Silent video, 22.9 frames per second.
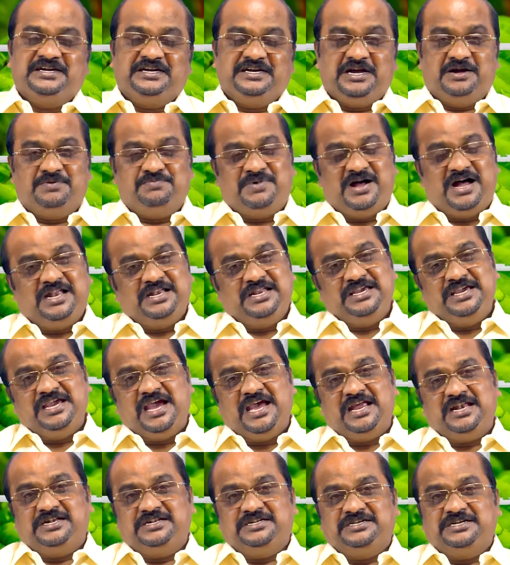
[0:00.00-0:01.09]

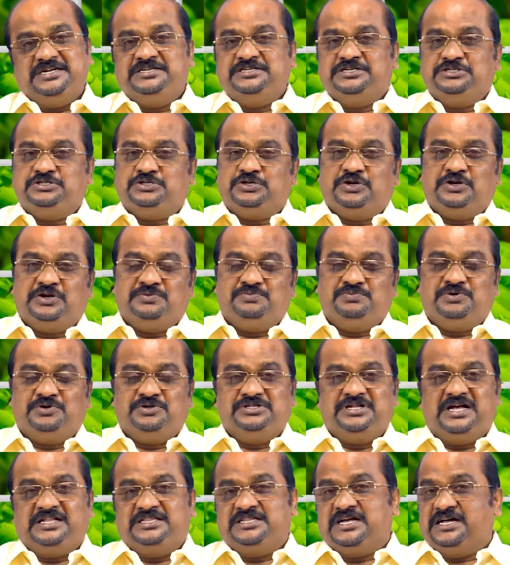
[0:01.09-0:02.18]
கமாலியேல் என்று
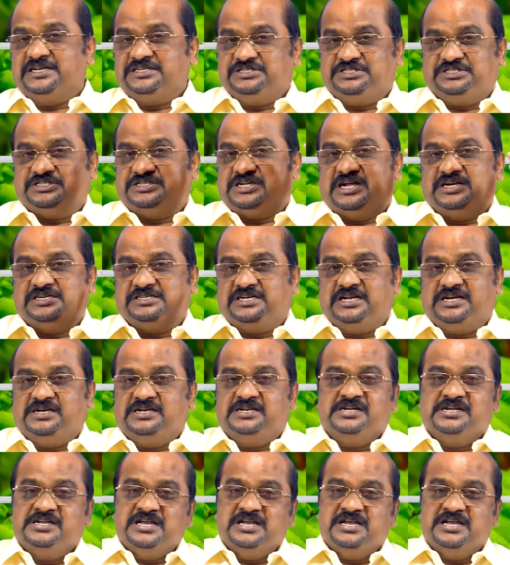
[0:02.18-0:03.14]
சொல்லும்போது அந்த அரிஸ்டாட்டில்